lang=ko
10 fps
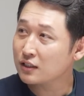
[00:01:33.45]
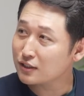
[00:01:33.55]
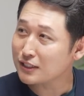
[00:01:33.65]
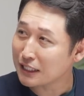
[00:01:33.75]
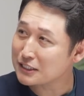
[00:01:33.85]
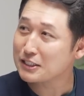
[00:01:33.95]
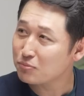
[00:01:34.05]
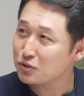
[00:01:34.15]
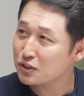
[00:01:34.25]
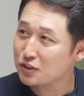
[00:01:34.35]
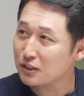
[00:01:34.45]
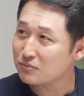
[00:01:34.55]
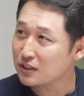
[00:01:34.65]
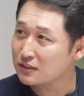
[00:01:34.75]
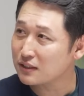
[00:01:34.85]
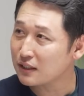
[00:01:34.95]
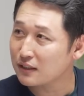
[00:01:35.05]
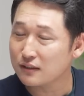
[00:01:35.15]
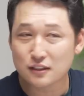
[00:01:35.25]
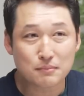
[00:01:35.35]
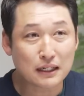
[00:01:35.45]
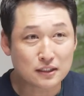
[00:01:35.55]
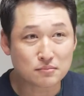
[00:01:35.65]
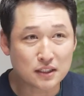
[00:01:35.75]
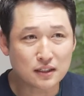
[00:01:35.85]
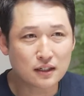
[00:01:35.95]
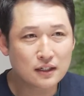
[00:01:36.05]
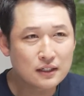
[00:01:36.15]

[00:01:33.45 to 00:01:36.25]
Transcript: 그게 자기 자본이기 때문에 그래요. 그만큼이.